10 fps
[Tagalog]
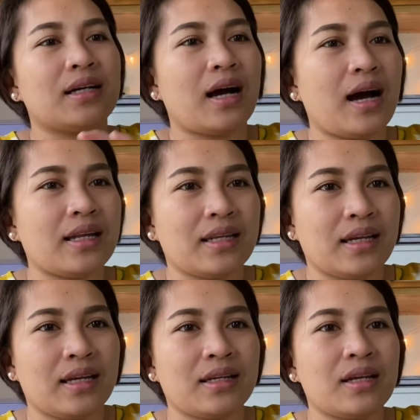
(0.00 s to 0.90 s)

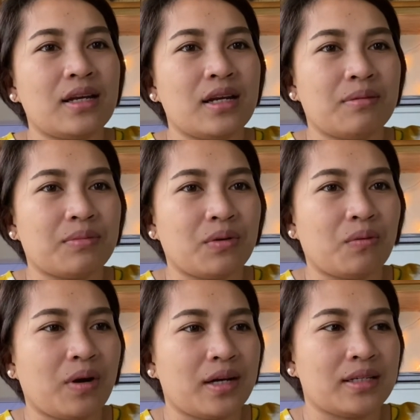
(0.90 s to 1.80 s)
aning number
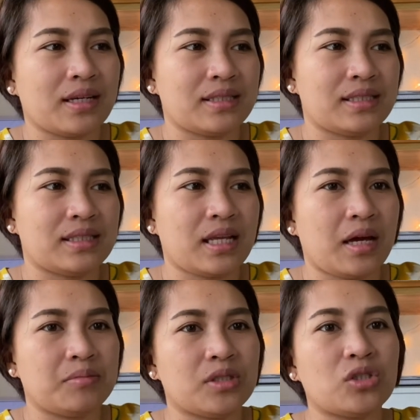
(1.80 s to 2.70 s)
one
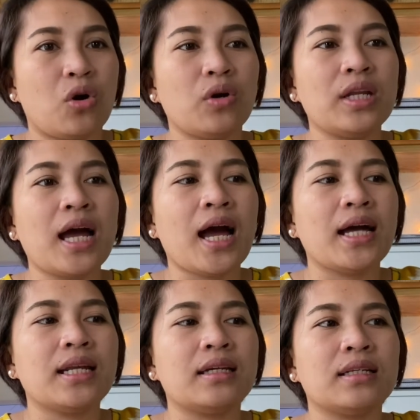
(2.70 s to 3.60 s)
step. So,
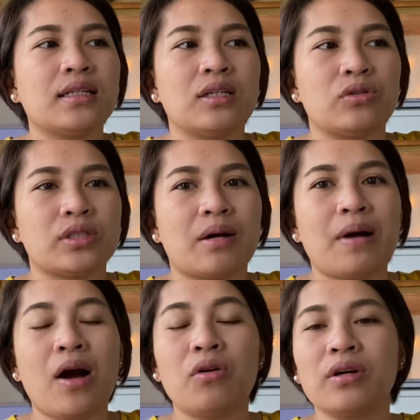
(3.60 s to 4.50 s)
ilaha din yung giusab.
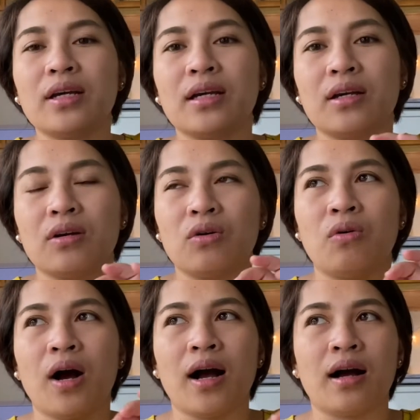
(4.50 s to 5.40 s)
Akong
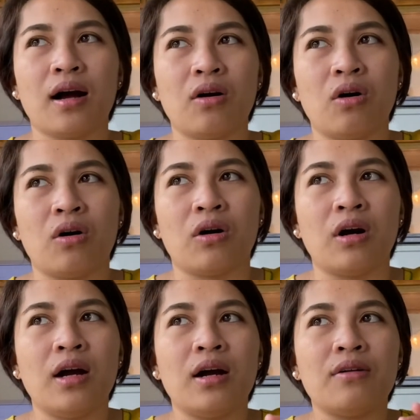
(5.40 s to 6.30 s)
kuha ang akong
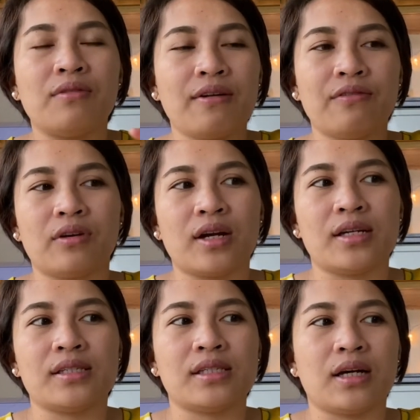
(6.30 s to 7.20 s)

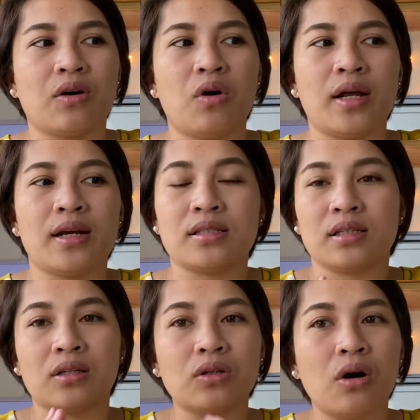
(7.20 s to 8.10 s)
reference sa kuan ha sa
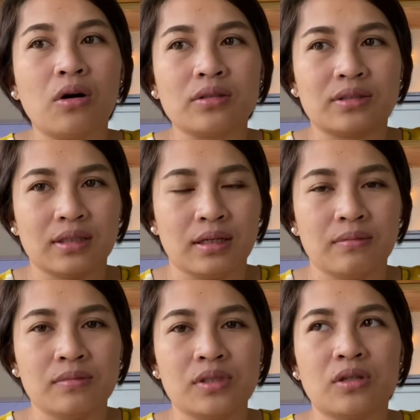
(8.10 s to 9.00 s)
clock team.
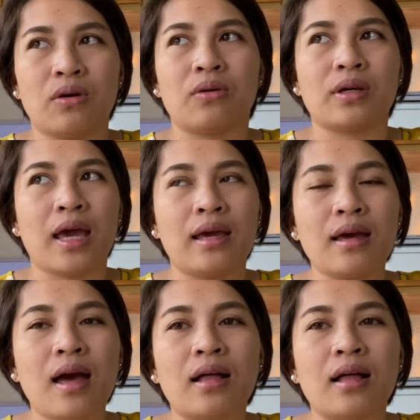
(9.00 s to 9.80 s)
So, K-L-O-O-K-T-E-A-M.